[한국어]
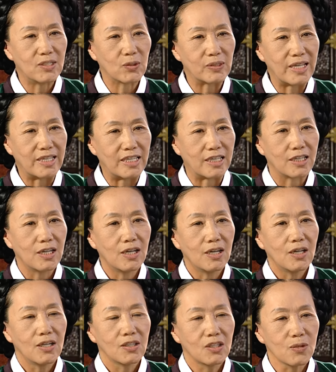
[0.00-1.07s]
인정되니
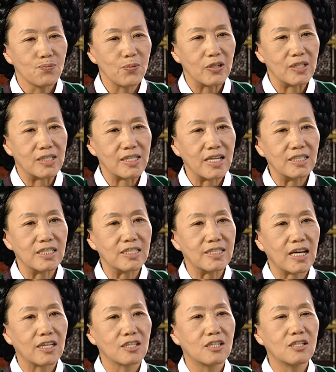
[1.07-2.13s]
특별히
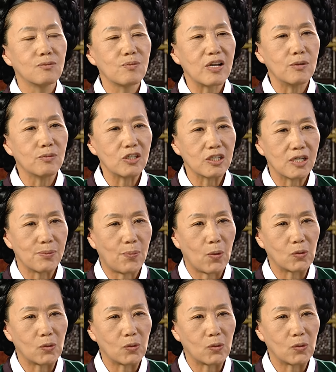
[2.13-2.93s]
생신상 금기 음식을